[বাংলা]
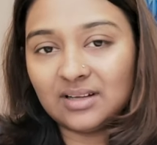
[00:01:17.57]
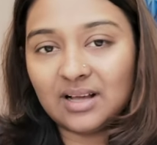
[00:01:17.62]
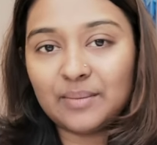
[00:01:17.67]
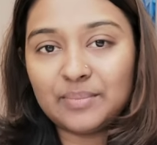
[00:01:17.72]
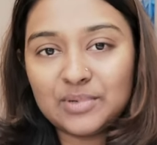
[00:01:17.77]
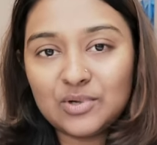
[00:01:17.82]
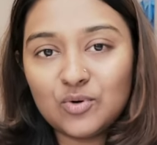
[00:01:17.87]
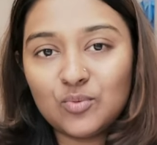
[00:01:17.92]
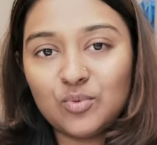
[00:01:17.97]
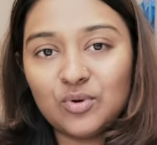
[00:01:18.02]

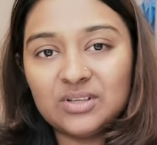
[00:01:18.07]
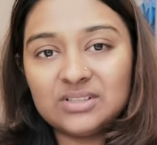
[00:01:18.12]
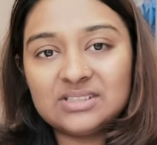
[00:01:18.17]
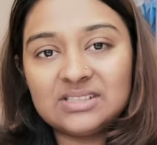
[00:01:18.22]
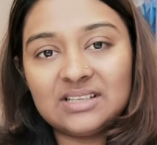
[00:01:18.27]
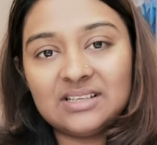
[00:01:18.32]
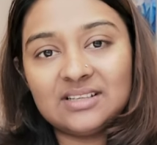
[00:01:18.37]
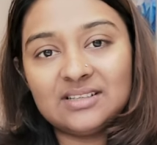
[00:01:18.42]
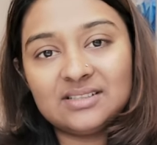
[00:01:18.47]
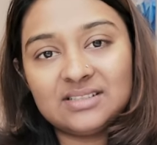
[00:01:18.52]
আপনিও
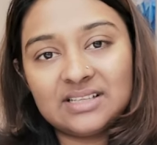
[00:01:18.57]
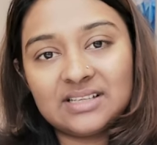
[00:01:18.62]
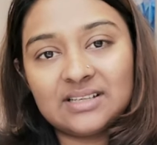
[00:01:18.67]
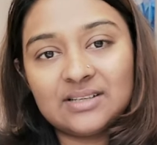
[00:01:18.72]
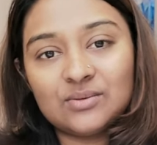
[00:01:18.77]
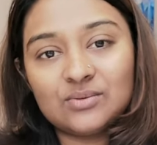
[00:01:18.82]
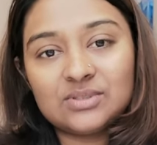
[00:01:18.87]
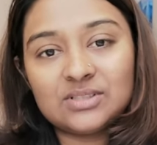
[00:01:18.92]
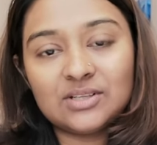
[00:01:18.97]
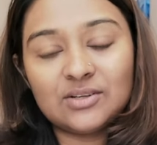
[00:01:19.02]
বলেছিলেন
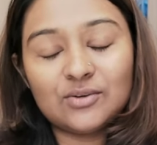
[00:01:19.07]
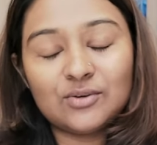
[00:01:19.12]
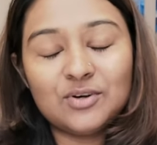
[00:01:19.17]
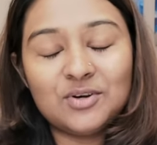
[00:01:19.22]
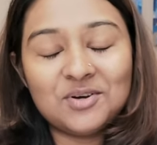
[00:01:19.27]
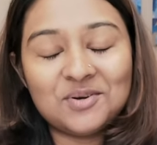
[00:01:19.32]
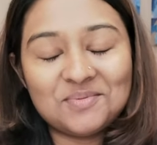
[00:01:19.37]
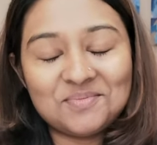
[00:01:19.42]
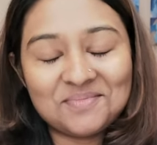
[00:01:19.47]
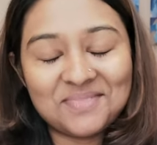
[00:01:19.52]
টিকিটেও ছিল
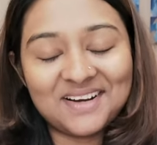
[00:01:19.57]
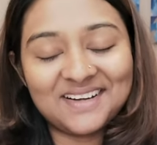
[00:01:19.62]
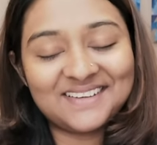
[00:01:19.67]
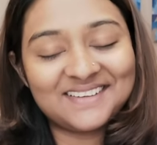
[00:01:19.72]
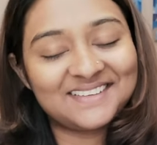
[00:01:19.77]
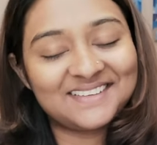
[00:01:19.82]
বাট